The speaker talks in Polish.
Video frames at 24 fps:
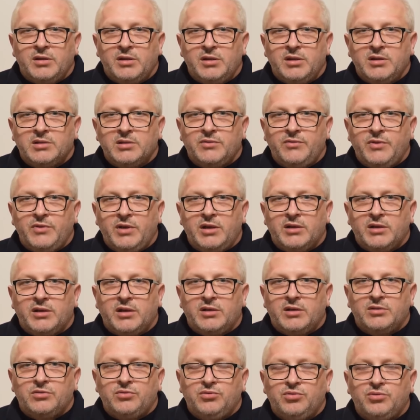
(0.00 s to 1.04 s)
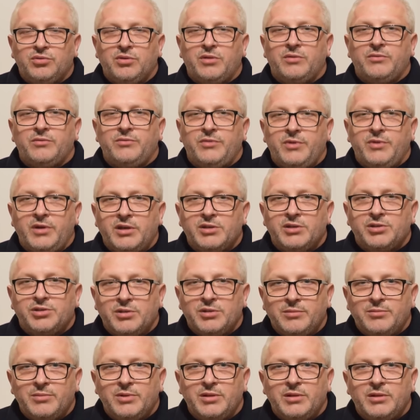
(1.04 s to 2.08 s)
Jest wiara, którą
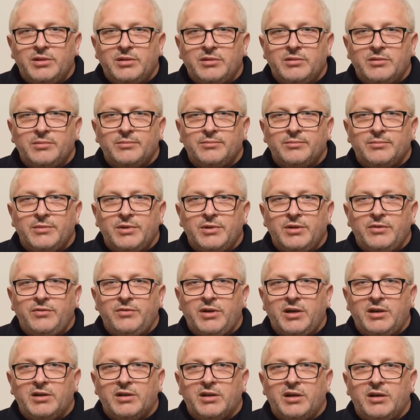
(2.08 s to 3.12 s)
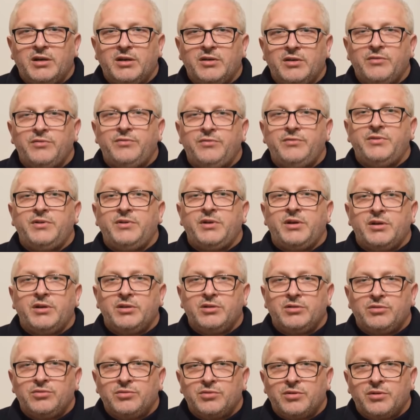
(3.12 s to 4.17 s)
wierzymy i wiara, w
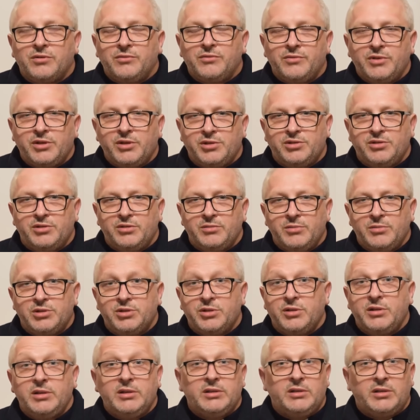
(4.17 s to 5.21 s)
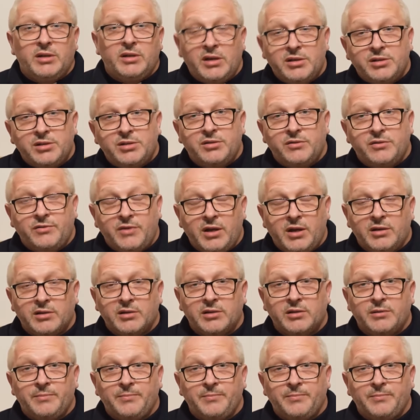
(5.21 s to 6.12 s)
którą wierzymy, czyli treść wiary.